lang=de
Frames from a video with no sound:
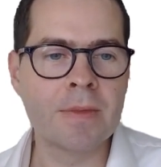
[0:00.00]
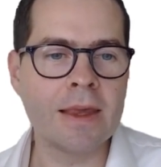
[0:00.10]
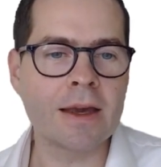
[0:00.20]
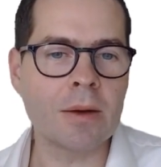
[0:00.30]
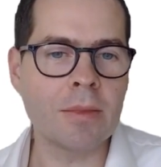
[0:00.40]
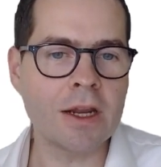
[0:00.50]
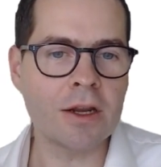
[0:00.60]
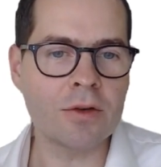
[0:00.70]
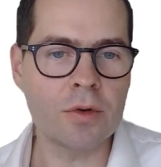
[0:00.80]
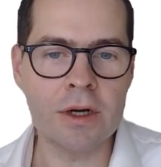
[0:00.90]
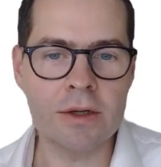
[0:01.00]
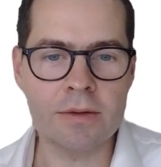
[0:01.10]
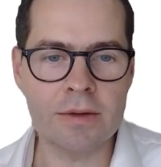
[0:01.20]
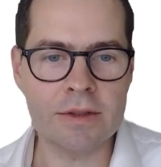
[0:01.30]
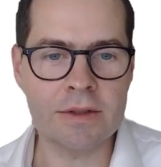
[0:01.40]
Hier kann man dann nur
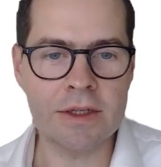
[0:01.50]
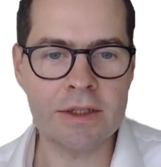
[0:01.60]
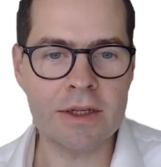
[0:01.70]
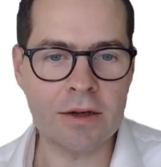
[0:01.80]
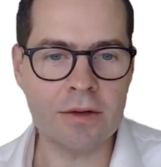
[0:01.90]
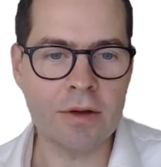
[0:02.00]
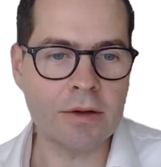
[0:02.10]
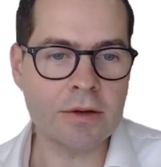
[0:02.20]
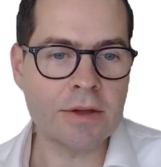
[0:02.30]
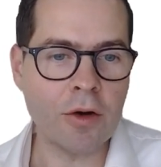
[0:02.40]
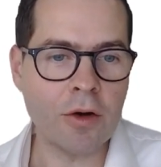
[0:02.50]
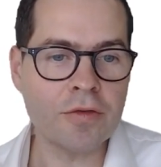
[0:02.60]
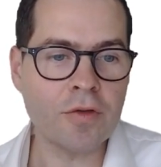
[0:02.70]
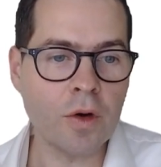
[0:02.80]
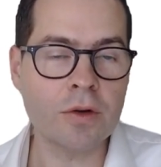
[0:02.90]
äh, sich dann äh, darauf
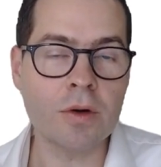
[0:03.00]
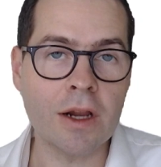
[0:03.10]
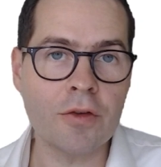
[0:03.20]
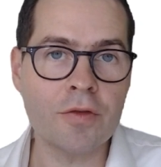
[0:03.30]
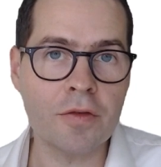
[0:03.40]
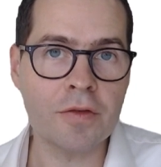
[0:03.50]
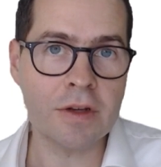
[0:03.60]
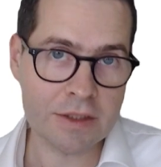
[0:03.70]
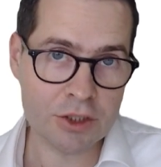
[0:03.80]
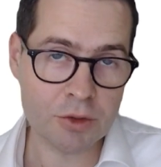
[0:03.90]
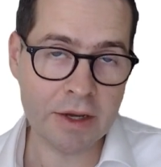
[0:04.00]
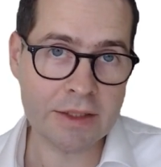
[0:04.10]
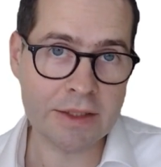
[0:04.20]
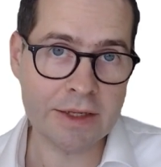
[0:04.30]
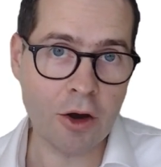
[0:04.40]
freuen oder darauf hoffen, dass
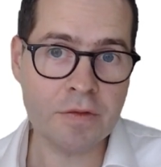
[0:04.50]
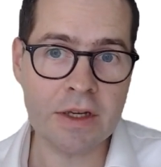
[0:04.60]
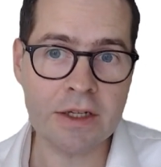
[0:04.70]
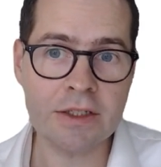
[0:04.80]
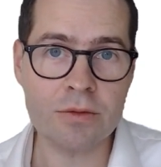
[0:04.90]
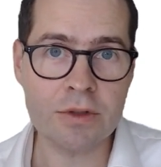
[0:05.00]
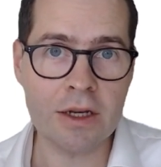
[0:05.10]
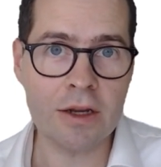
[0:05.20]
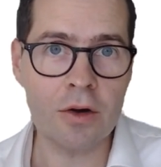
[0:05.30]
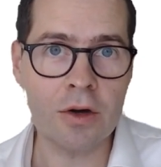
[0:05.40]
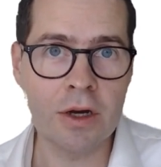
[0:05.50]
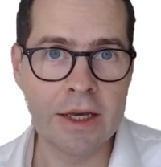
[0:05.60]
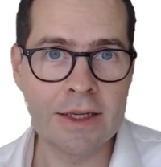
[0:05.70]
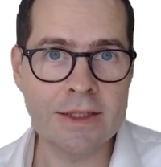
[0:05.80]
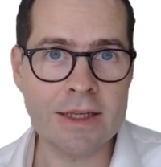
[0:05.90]
entsprechend die Aufzeichnungen dann auch
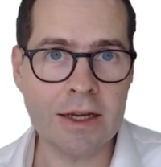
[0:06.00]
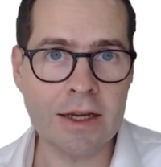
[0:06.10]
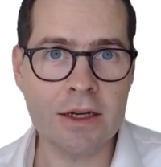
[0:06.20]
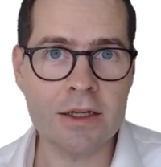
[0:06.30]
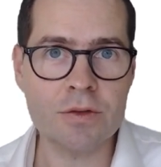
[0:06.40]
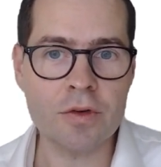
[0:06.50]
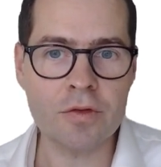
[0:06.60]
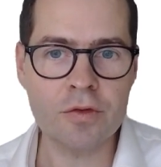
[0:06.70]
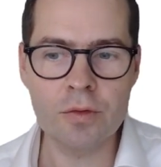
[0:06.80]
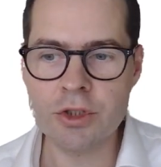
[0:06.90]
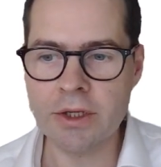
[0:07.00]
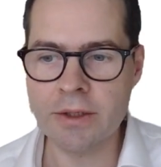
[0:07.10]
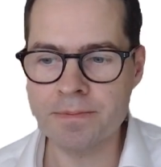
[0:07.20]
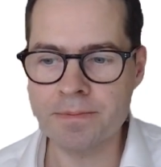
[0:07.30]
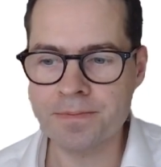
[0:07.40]
zeitnah zur Verfügung
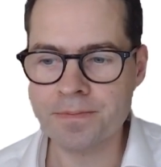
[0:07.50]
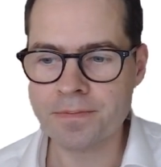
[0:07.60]
stehen.